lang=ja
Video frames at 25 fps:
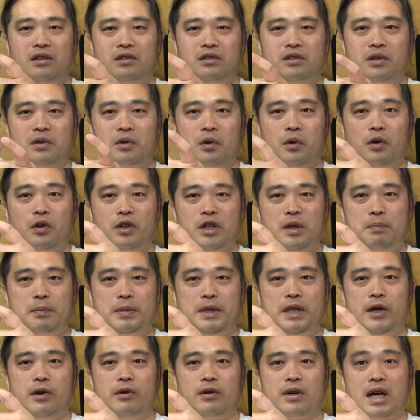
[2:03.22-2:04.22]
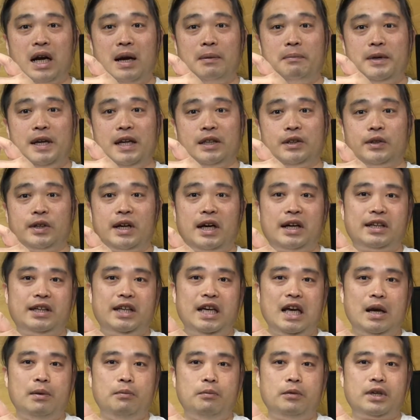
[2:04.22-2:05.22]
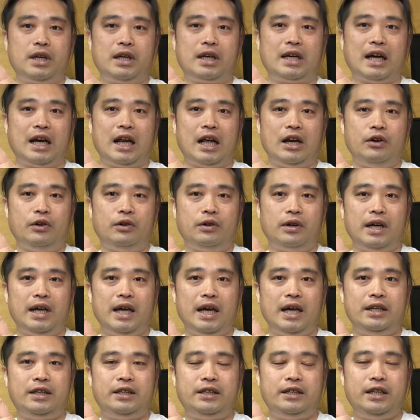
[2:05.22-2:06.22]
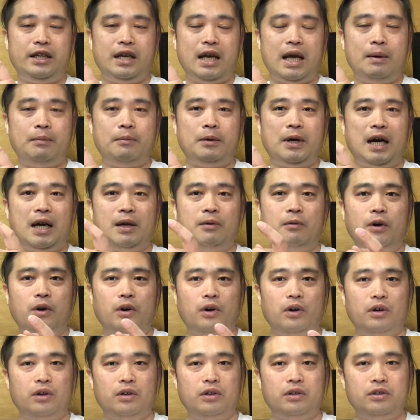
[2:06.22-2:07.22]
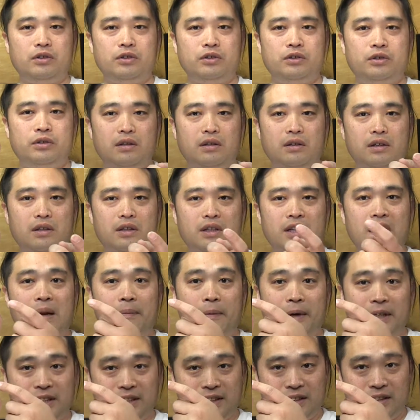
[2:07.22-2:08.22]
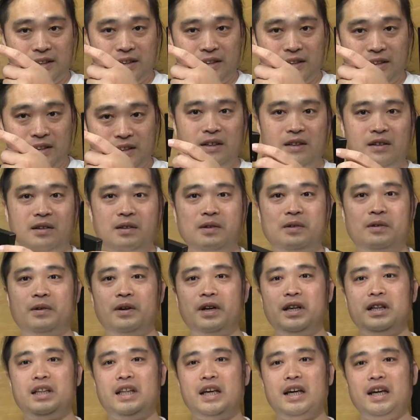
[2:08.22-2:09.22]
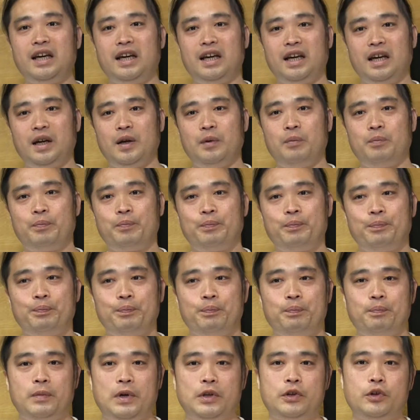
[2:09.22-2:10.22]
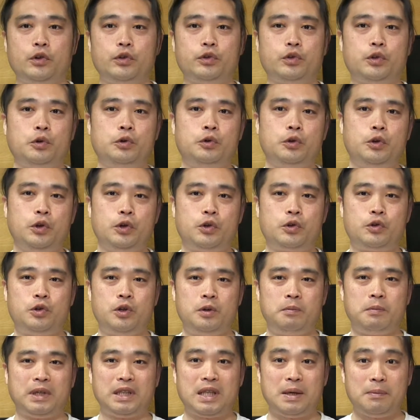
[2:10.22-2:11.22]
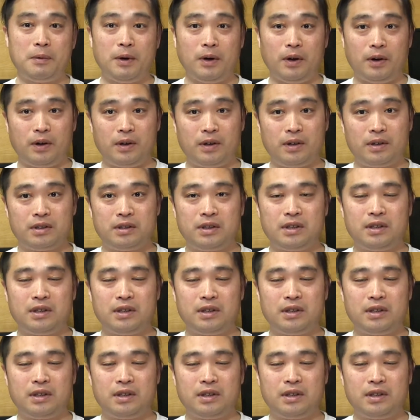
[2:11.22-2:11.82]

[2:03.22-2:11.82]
それ、ここにビデオカメラとかゲーム機からの HDMI を入れます。これで、まあ、ちょっと古い車でも